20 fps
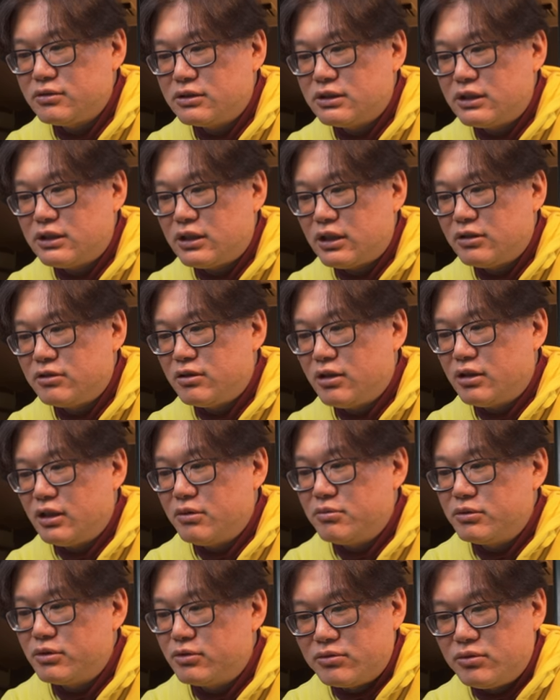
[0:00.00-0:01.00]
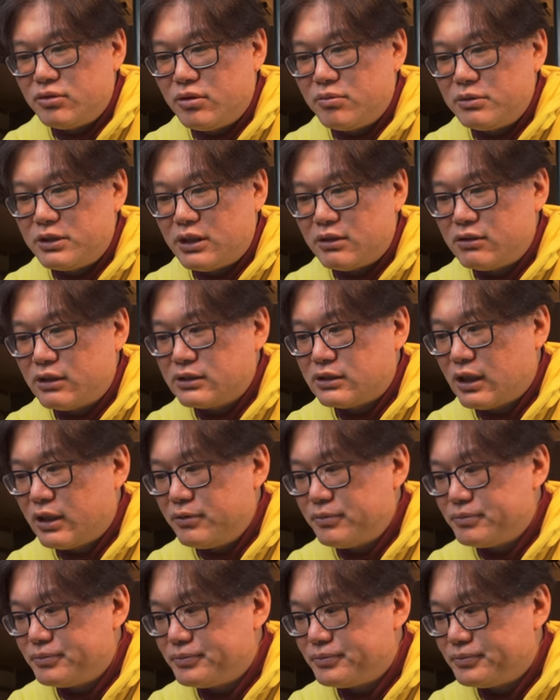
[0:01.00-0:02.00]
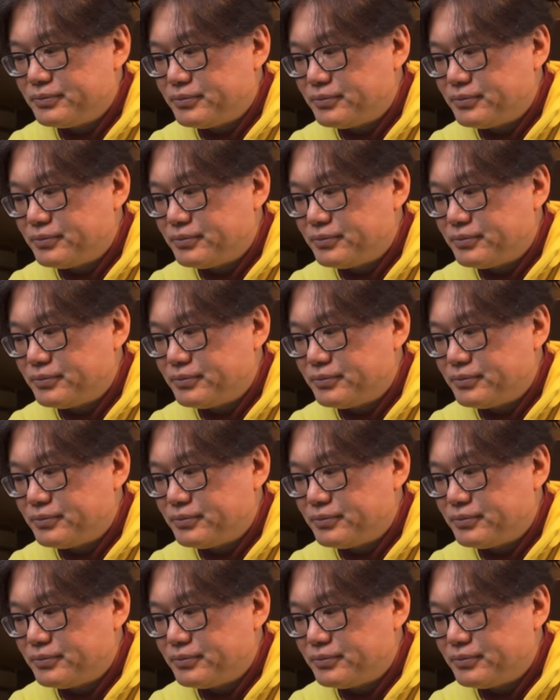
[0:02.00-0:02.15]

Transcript: しく知りたい人はねブログを見てください。